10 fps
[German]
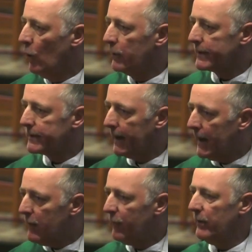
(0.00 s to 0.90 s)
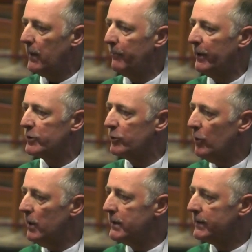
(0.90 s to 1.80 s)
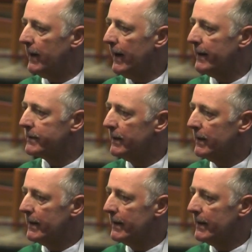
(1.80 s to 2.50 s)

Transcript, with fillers: und das Reifen der Persönlichkeit,